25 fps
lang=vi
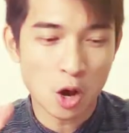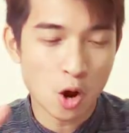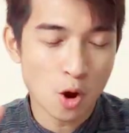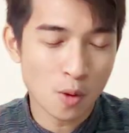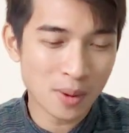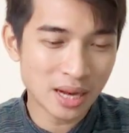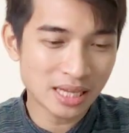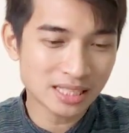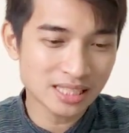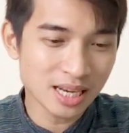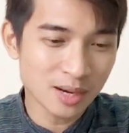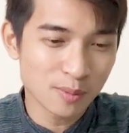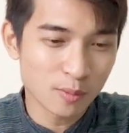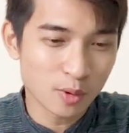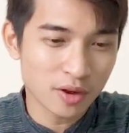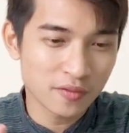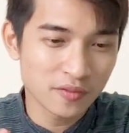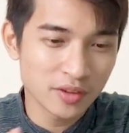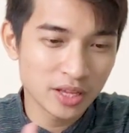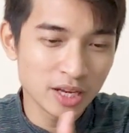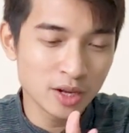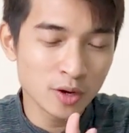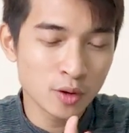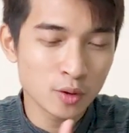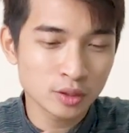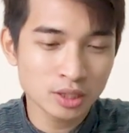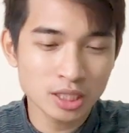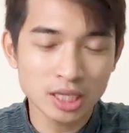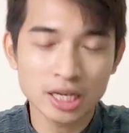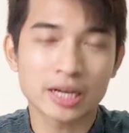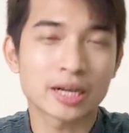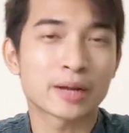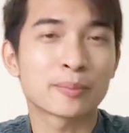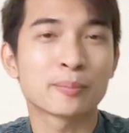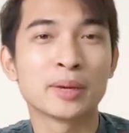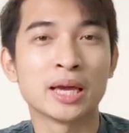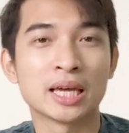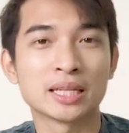Hôm nay sẽ là một cái video rất là
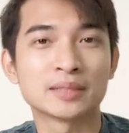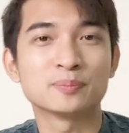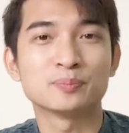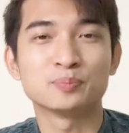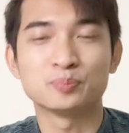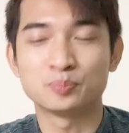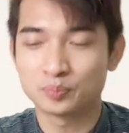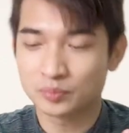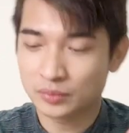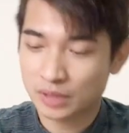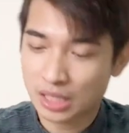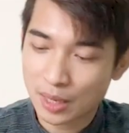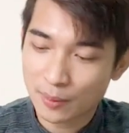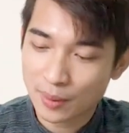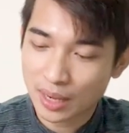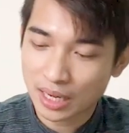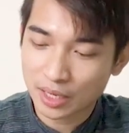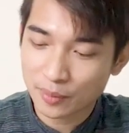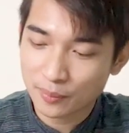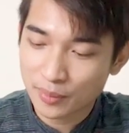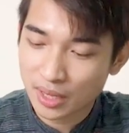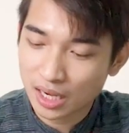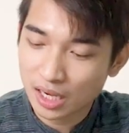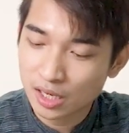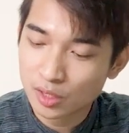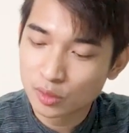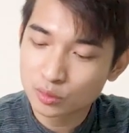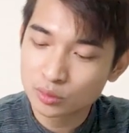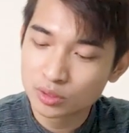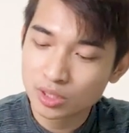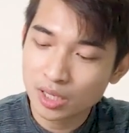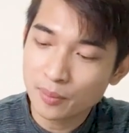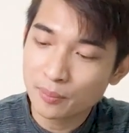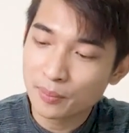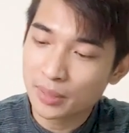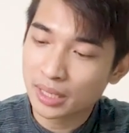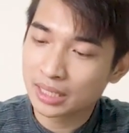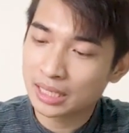đặc biệt. Ừ, các bạn đã biết là lúc
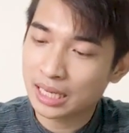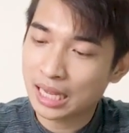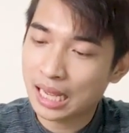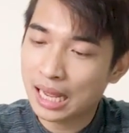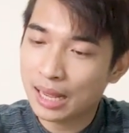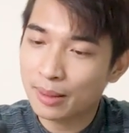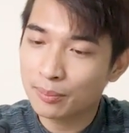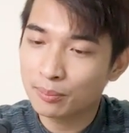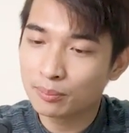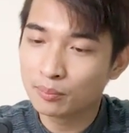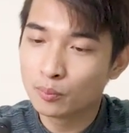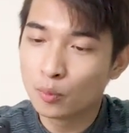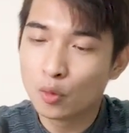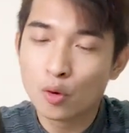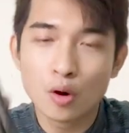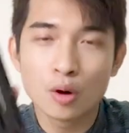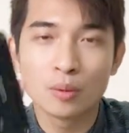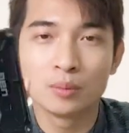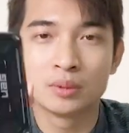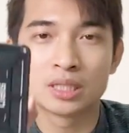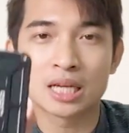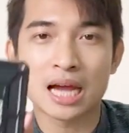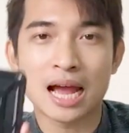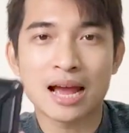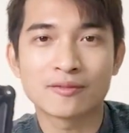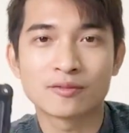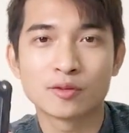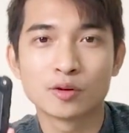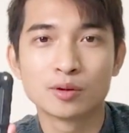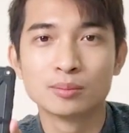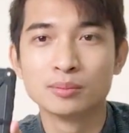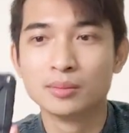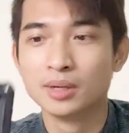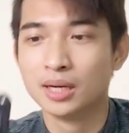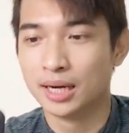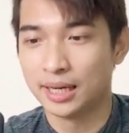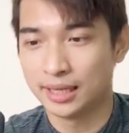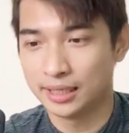trước mình đã mua một chiếc iPhone
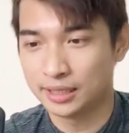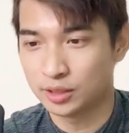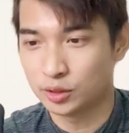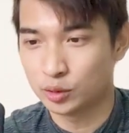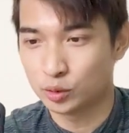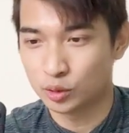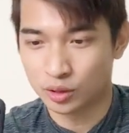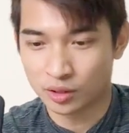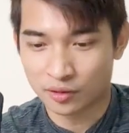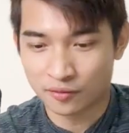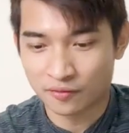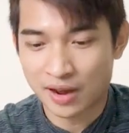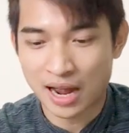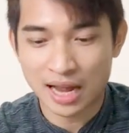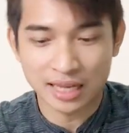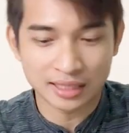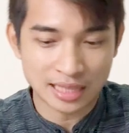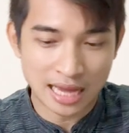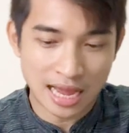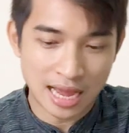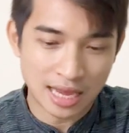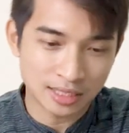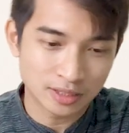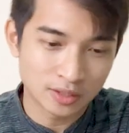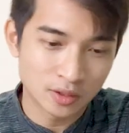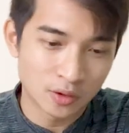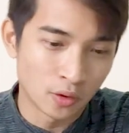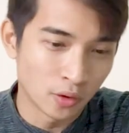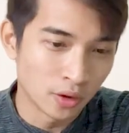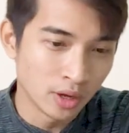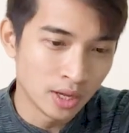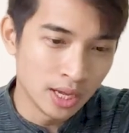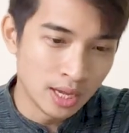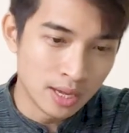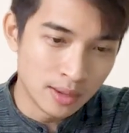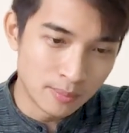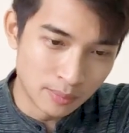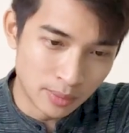mười để sử dụng được vài tháng rồi.
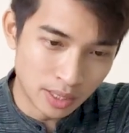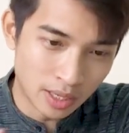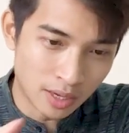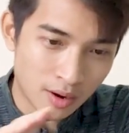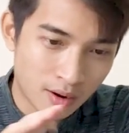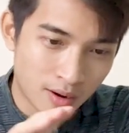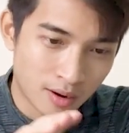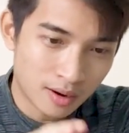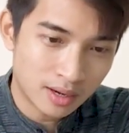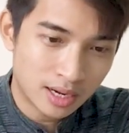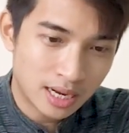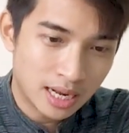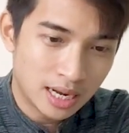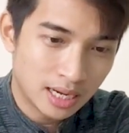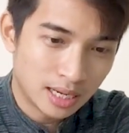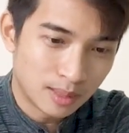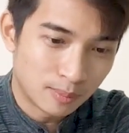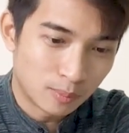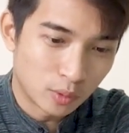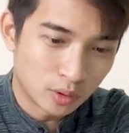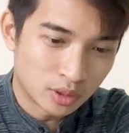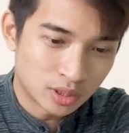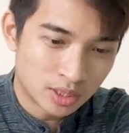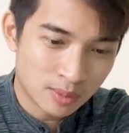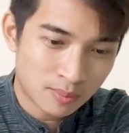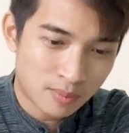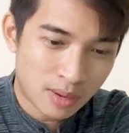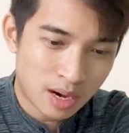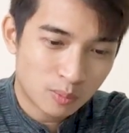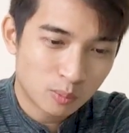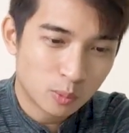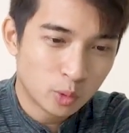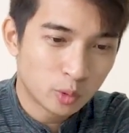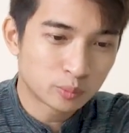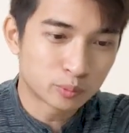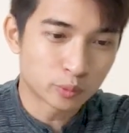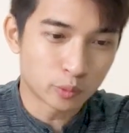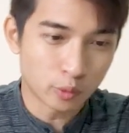Mình có ở đây là một chiếc
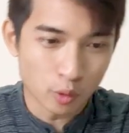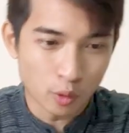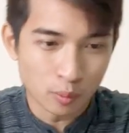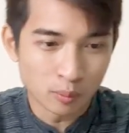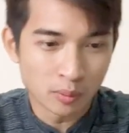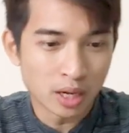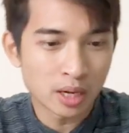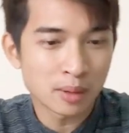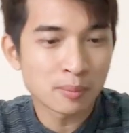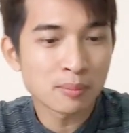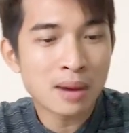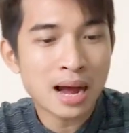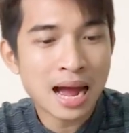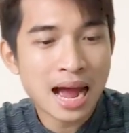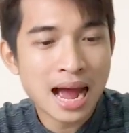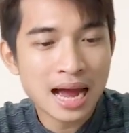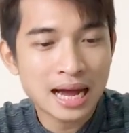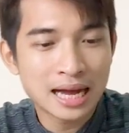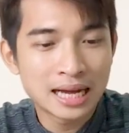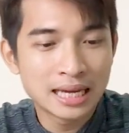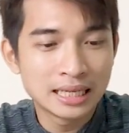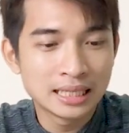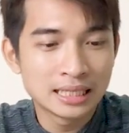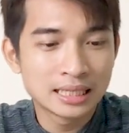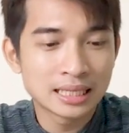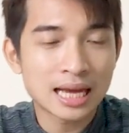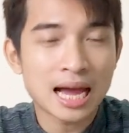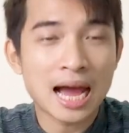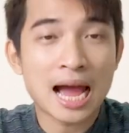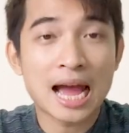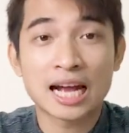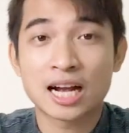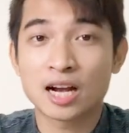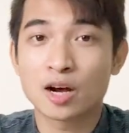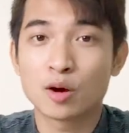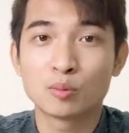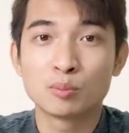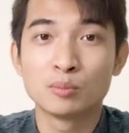Macbook Pro mười ba inch
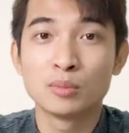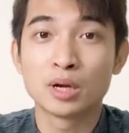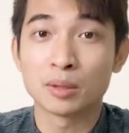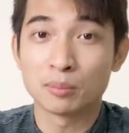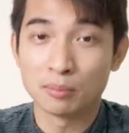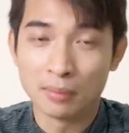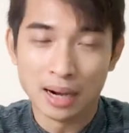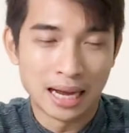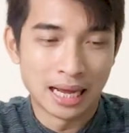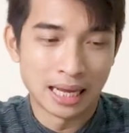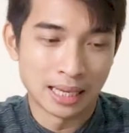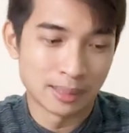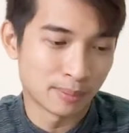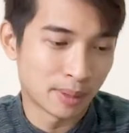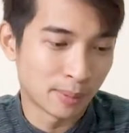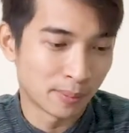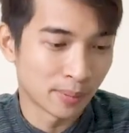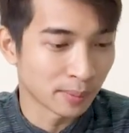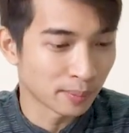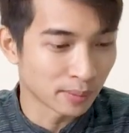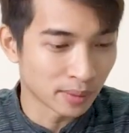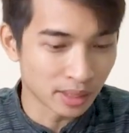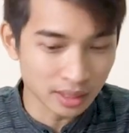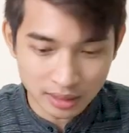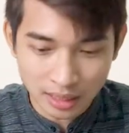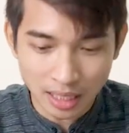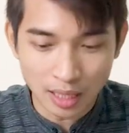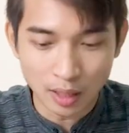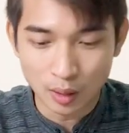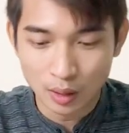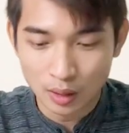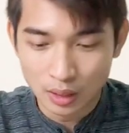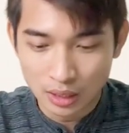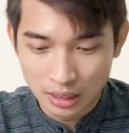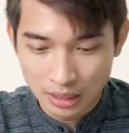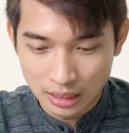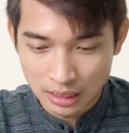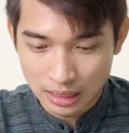hai không một bảy mà mình mới tậu.
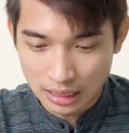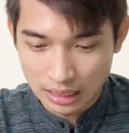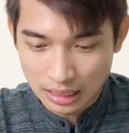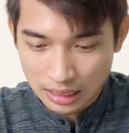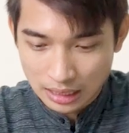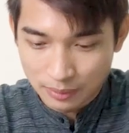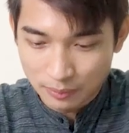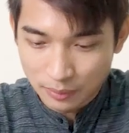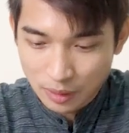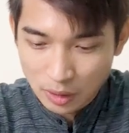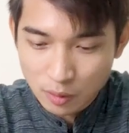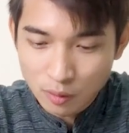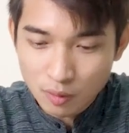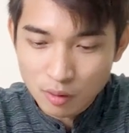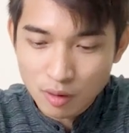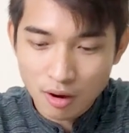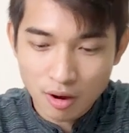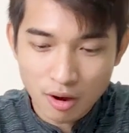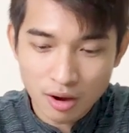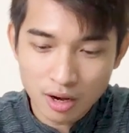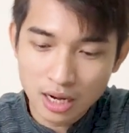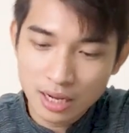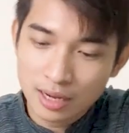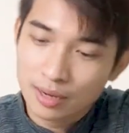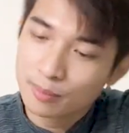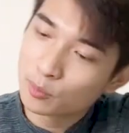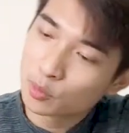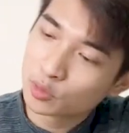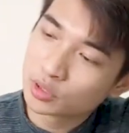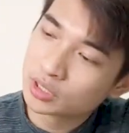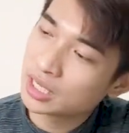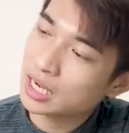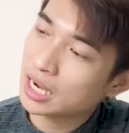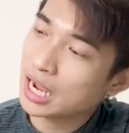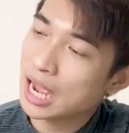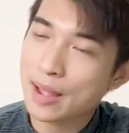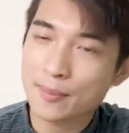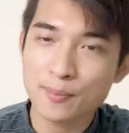À, mình cũng có đây một
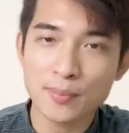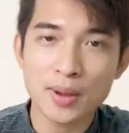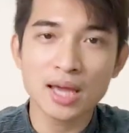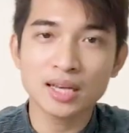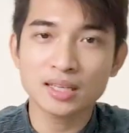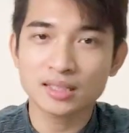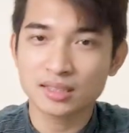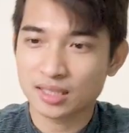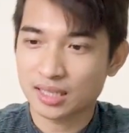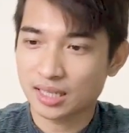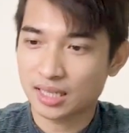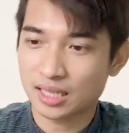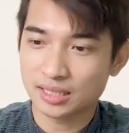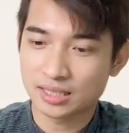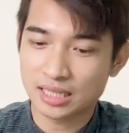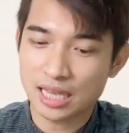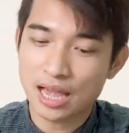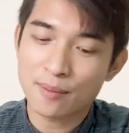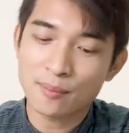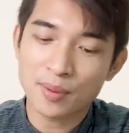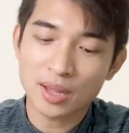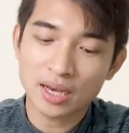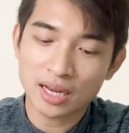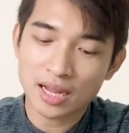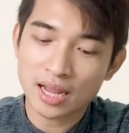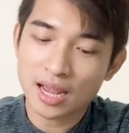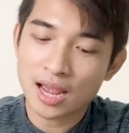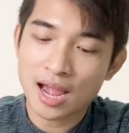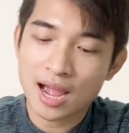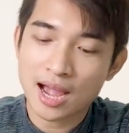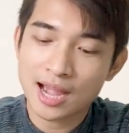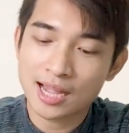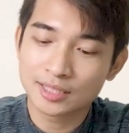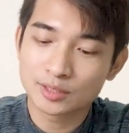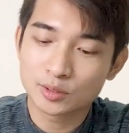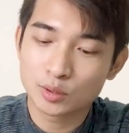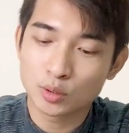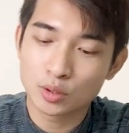chiếc iPad, cái này thì iPad Air
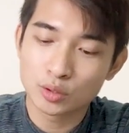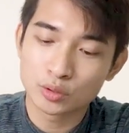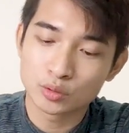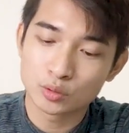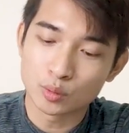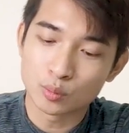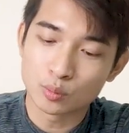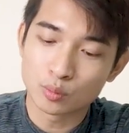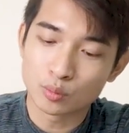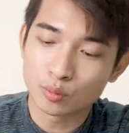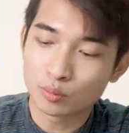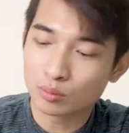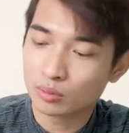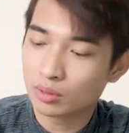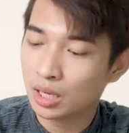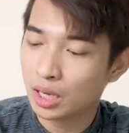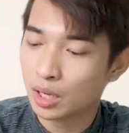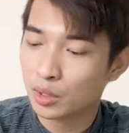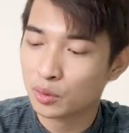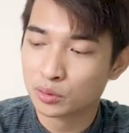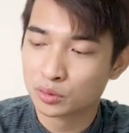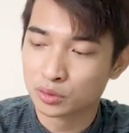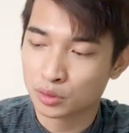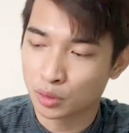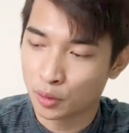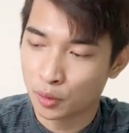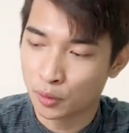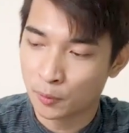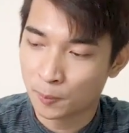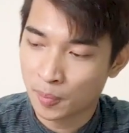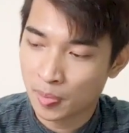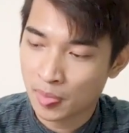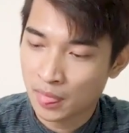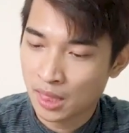hai thôi, dùng cũng lâu rồi.